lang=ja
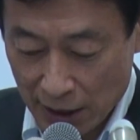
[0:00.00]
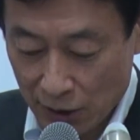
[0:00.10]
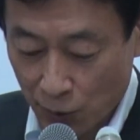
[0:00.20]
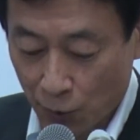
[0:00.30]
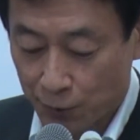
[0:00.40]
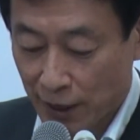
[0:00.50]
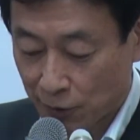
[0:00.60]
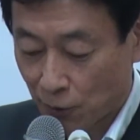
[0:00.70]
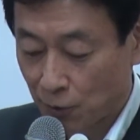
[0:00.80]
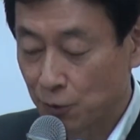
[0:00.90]
都道府
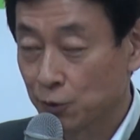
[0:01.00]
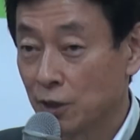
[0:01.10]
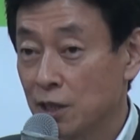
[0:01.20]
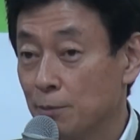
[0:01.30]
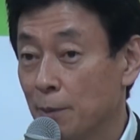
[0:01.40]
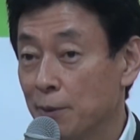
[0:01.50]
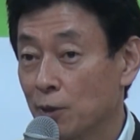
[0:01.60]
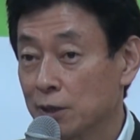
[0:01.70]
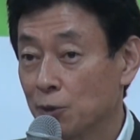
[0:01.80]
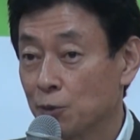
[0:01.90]
県ということで2番目
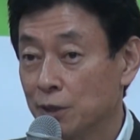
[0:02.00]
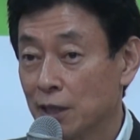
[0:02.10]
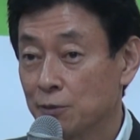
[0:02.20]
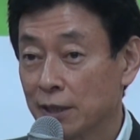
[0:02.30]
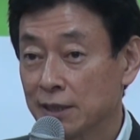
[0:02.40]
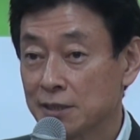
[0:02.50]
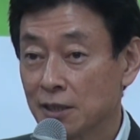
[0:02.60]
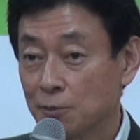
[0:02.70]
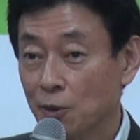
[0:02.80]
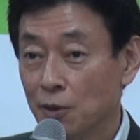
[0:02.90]
のカテゴリーになるわけです
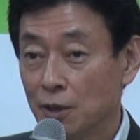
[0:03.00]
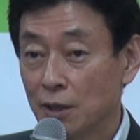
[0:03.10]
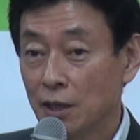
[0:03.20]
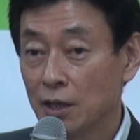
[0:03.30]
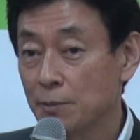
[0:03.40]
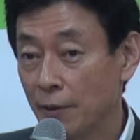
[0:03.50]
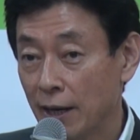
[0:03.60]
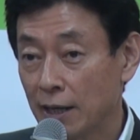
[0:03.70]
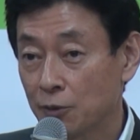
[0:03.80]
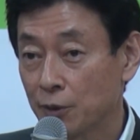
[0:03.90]
けれども、今
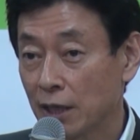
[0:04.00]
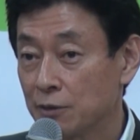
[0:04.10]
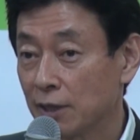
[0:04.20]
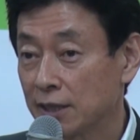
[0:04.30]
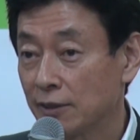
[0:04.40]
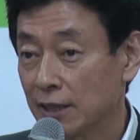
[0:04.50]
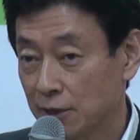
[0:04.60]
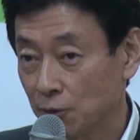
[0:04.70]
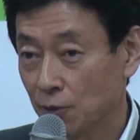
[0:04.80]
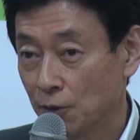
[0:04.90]
はこれがあるわけではな
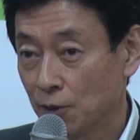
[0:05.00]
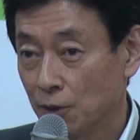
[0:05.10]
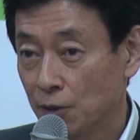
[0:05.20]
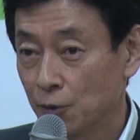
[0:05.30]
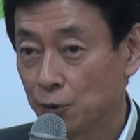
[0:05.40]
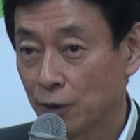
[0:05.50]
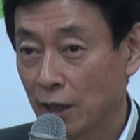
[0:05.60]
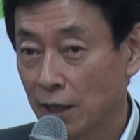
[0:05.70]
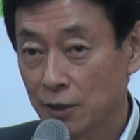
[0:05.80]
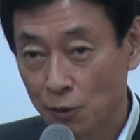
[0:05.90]
いということ
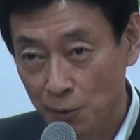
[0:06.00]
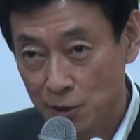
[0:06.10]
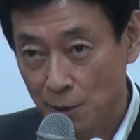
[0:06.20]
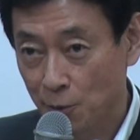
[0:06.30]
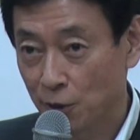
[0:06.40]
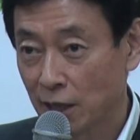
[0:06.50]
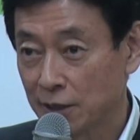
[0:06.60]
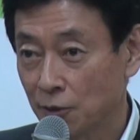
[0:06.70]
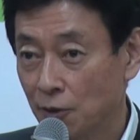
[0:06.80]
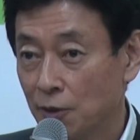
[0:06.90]
で、昨日も専門家会
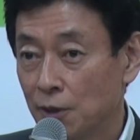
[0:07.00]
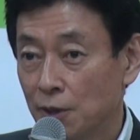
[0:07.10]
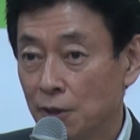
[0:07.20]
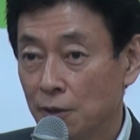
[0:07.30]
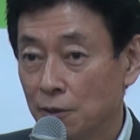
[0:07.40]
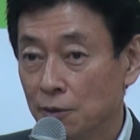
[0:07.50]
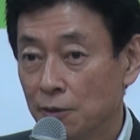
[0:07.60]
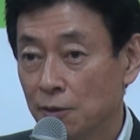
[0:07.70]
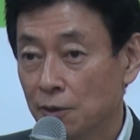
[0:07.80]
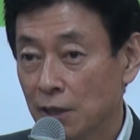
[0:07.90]
議
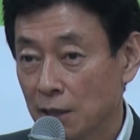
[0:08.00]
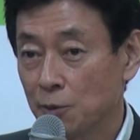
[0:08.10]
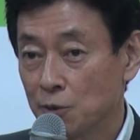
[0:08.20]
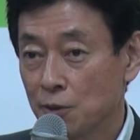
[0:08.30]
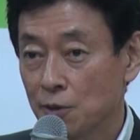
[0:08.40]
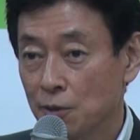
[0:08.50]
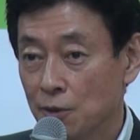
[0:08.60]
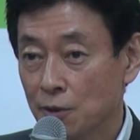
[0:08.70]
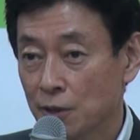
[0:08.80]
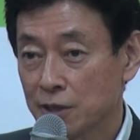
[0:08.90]
のから
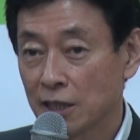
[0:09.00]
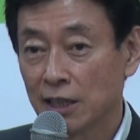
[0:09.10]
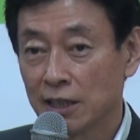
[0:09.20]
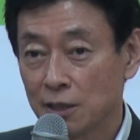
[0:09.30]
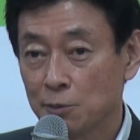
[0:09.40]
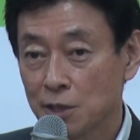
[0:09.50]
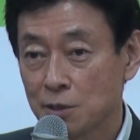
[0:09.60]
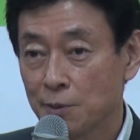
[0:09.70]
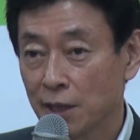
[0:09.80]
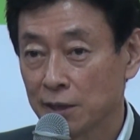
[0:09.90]
も記者会見でも
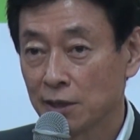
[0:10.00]
説明があっ